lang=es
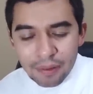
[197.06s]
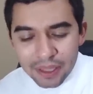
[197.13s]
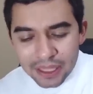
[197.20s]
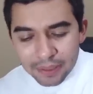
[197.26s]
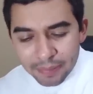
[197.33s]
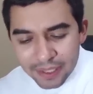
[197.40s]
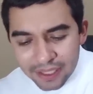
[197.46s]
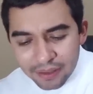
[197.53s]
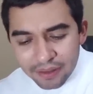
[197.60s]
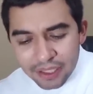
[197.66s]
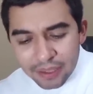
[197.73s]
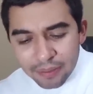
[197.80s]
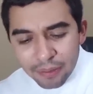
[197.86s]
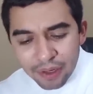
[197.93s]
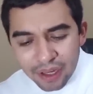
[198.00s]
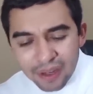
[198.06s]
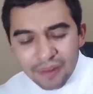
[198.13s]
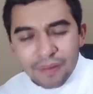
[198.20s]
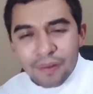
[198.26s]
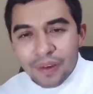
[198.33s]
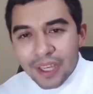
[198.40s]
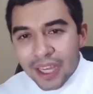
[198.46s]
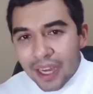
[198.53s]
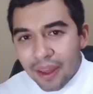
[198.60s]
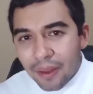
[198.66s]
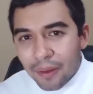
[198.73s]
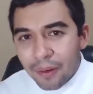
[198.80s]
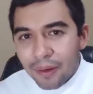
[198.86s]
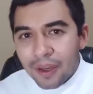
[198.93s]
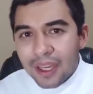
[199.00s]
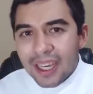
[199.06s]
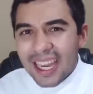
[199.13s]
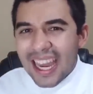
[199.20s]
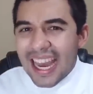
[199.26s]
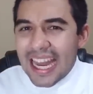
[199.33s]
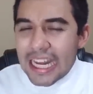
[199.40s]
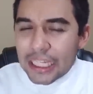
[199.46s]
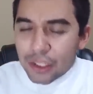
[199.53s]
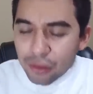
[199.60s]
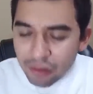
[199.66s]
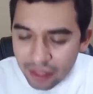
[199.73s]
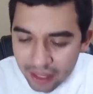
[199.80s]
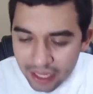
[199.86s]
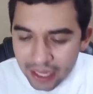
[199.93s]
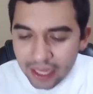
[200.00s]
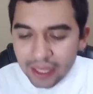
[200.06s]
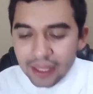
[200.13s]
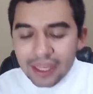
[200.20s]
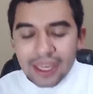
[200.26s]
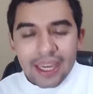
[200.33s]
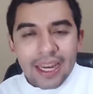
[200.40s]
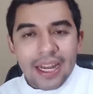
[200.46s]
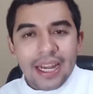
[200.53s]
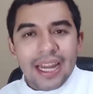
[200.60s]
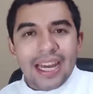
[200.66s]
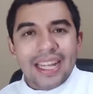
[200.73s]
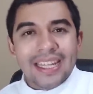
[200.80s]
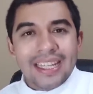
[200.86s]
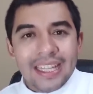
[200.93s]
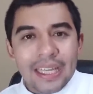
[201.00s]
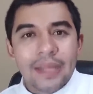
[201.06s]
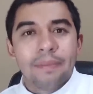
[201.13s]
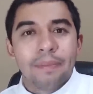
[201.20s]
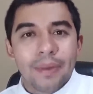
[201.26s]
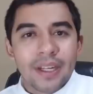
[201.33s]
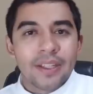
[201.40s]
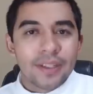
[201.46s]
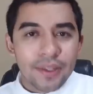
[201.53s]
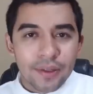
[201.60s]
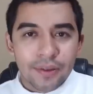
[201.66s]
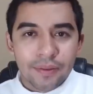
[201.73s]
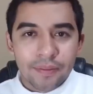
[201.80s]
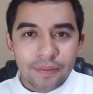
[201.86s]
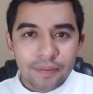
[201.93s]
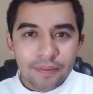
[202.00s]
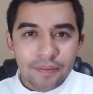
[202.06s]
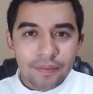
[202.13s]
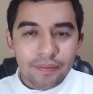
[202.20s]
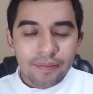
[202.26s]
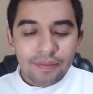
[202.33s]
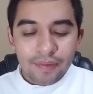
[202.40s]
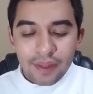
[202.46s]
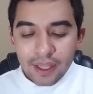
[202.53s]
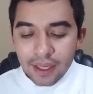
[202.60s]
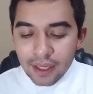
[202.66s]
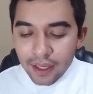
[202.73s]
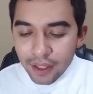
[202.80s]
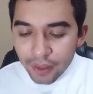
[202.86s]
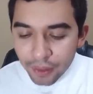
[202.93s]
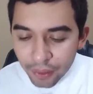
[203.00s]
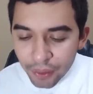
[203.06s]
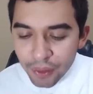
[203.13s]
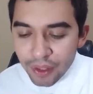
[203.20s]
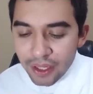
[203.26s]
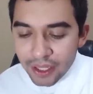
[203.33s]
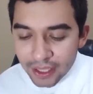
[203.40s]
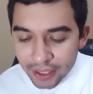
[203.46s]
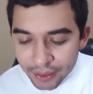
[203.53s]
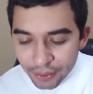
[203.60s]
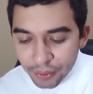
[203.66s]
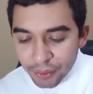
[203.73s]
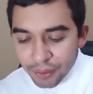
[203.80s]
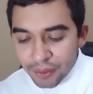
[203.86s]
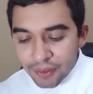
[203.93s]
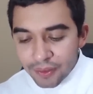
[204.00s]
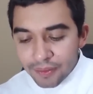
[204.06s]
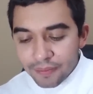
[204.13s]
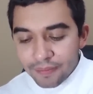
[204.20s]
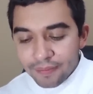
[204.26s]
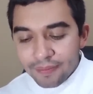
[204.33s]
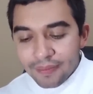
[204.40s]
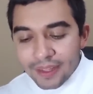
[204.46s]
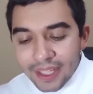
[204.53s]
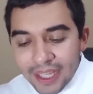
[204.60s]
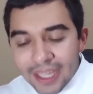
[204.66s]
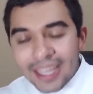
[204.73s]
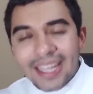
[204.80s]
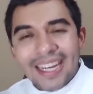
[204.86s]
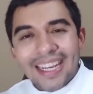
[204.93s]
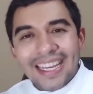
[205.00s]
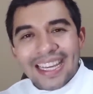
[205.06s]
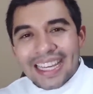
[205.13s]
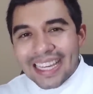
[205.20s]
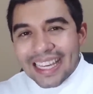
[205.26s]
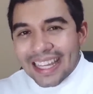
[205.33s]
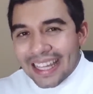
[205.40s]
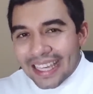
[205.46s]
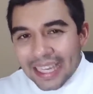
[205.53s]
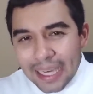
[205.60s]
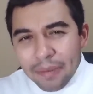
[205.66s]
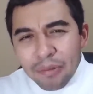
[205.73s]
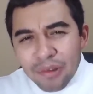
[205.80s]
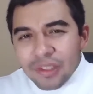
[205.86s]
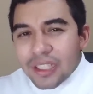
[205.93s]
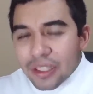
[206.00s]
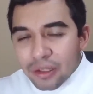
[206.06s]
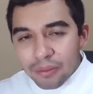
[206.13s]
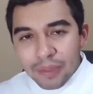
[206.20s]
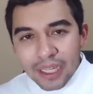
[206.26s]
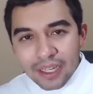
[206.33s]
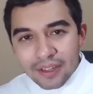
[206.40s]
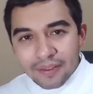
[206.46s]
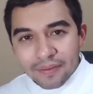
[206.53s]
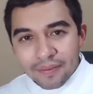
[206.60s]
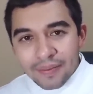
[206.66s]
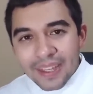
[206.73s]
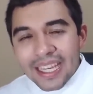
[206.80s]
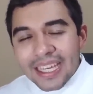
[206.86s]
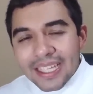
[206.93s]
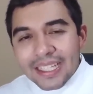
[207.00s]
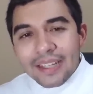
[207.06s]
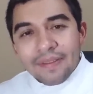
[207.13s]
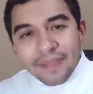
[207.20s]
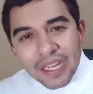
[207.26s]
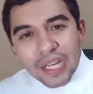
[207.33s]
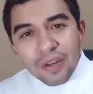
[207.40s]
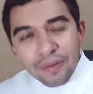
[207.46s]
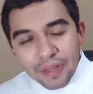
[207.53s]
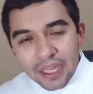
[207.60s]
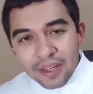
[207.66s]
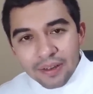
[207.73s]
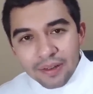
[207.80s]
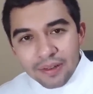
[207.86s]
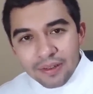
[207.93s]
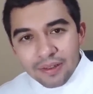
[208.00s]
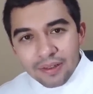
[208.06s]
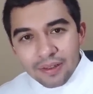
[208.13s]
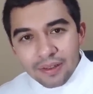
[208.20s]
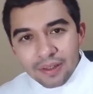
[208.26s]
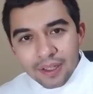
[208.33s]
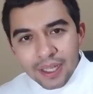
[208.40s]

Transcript: cuántas veces nos hemos refugiado en la soledad, en la depresión. Hoy Jesús quiere que dejemos de tomar ese vino viejo